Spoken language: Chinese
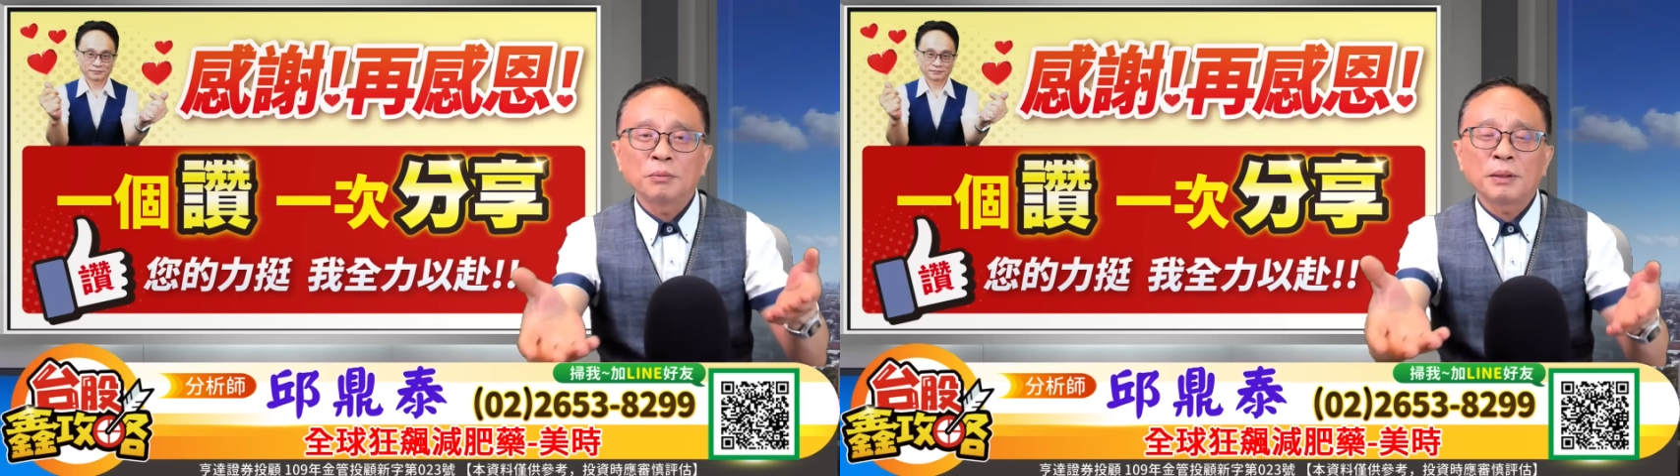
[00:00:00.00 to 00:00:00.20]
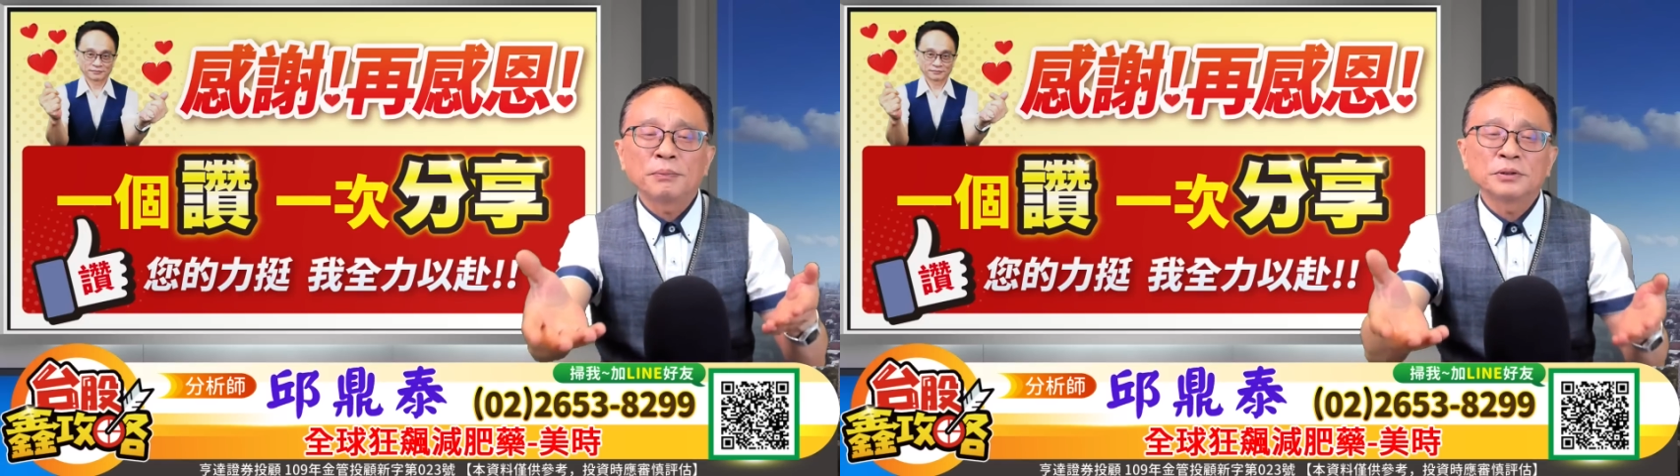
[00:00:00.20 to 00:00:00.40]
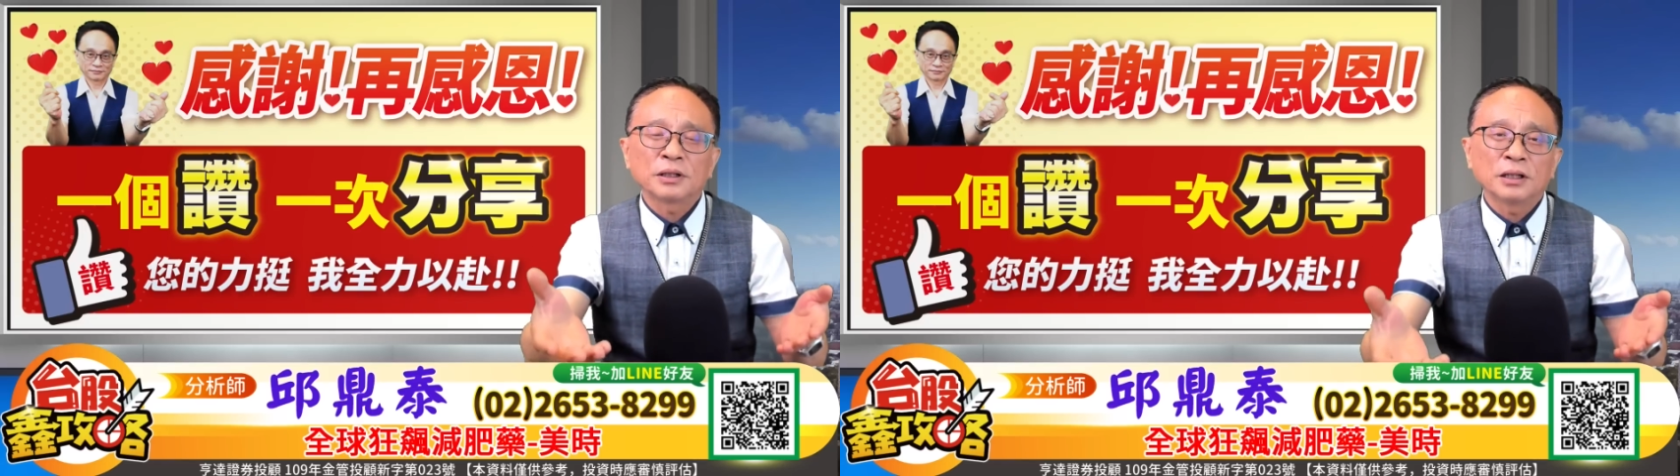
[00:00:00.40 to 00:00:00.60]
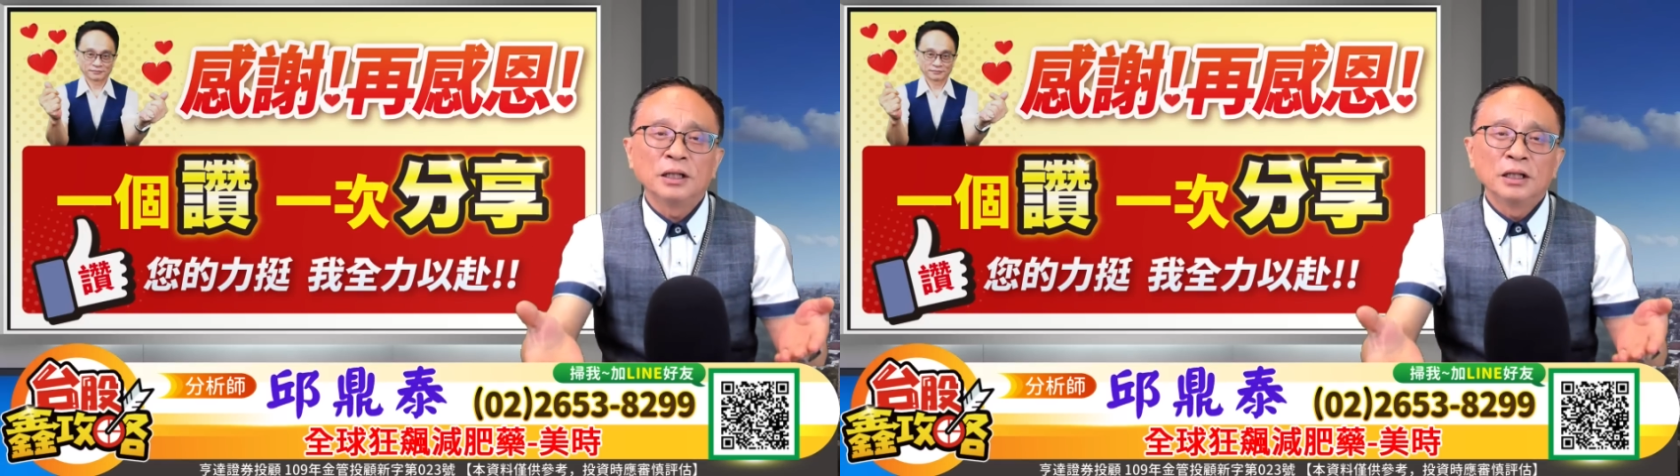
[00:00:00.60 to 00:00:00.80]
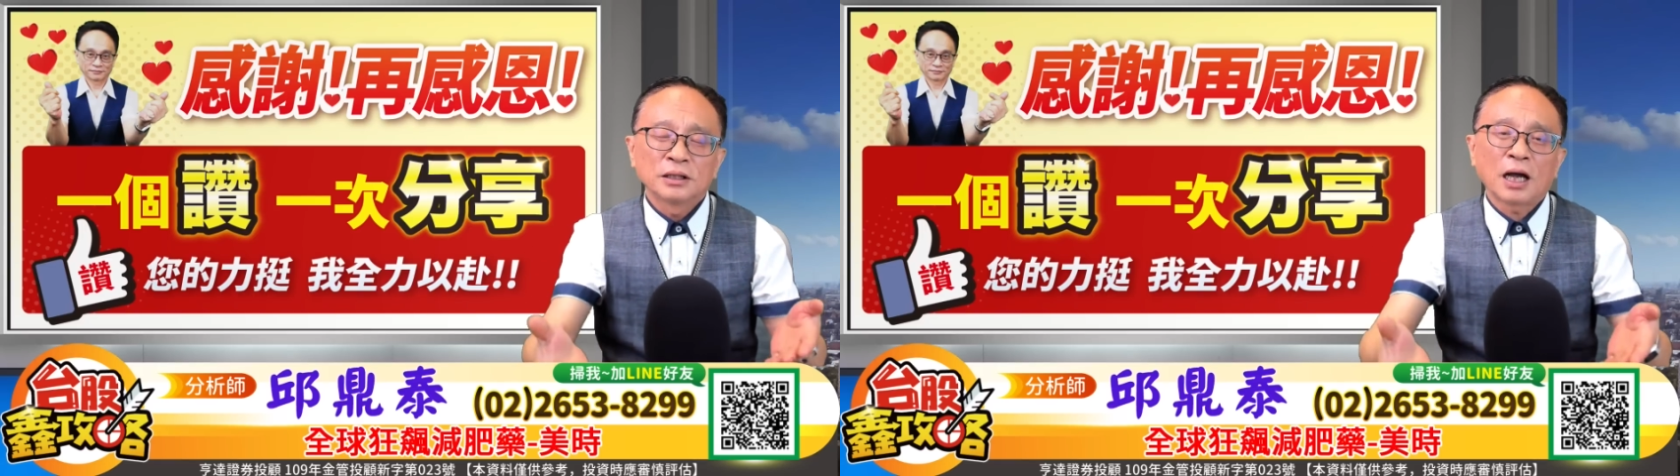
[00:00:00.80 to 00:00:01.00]
慢慢这个
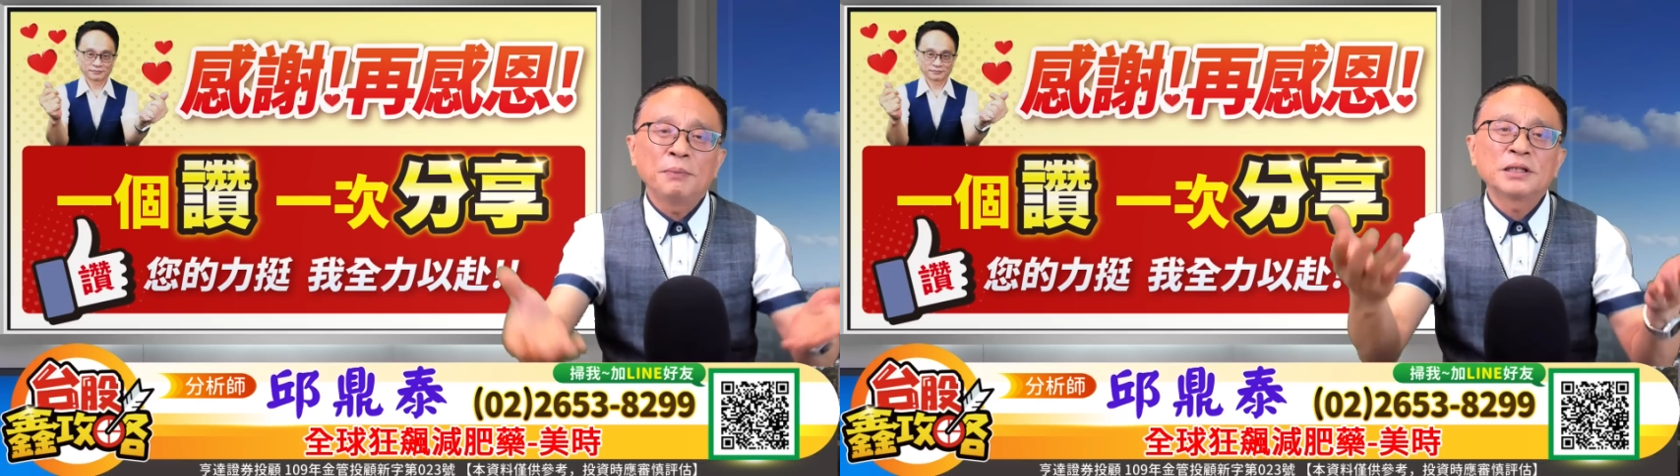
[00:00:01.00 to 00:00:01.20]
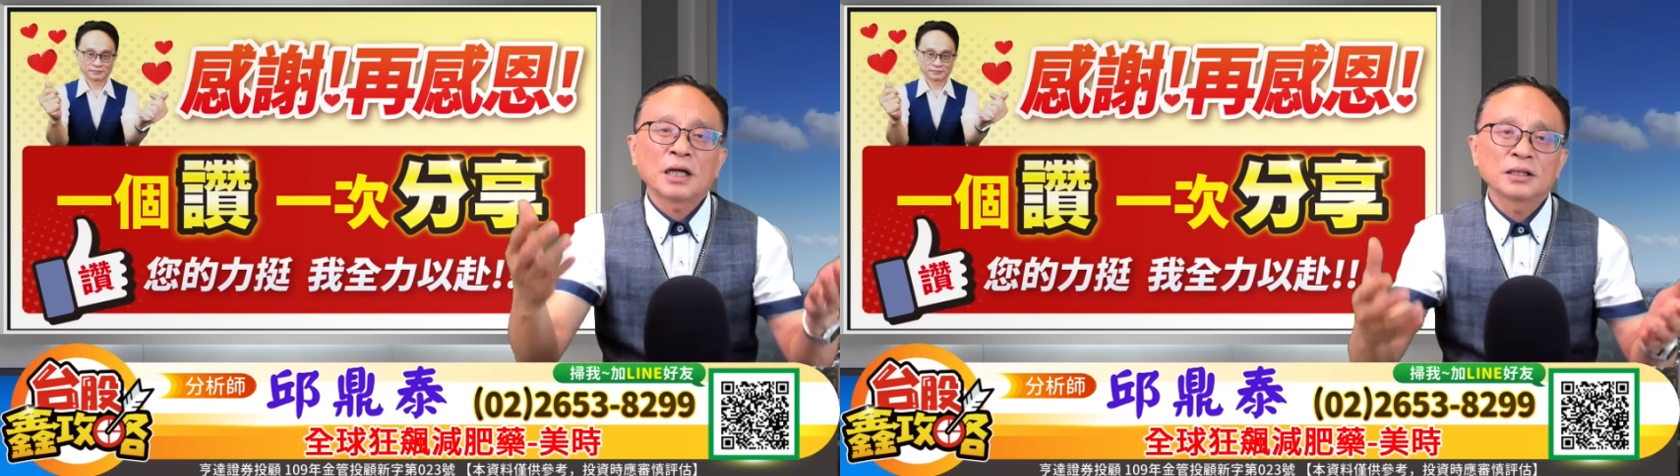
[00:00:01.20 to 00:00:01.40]
这还没涨